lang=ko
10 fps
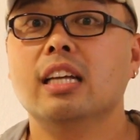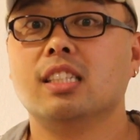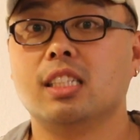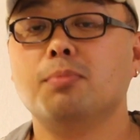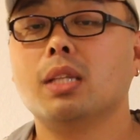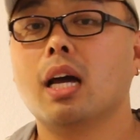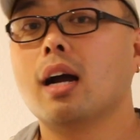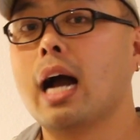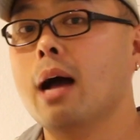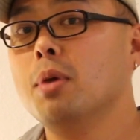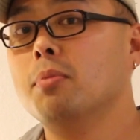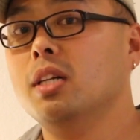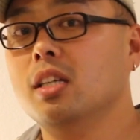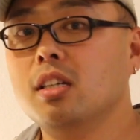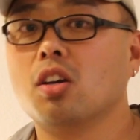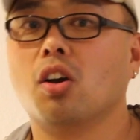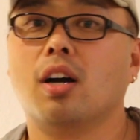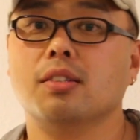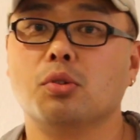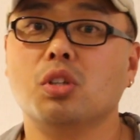집단 감염을
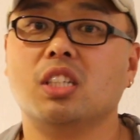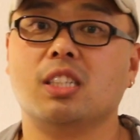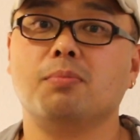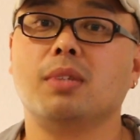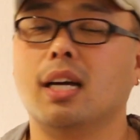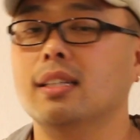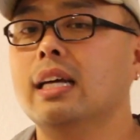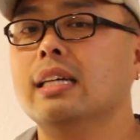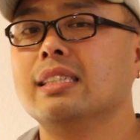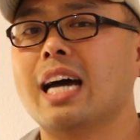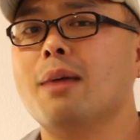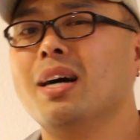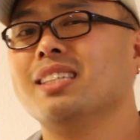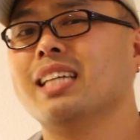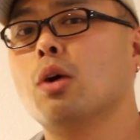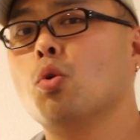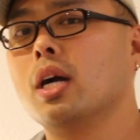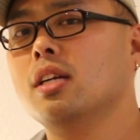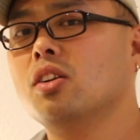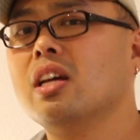일으켜가지고 집단 사망
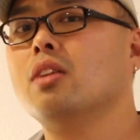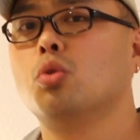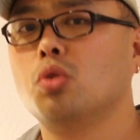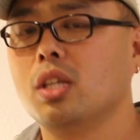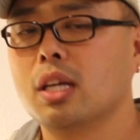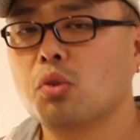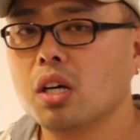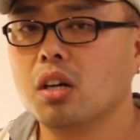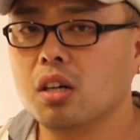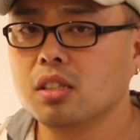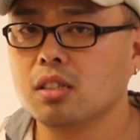사고가 일어나는 곳도 있다고요.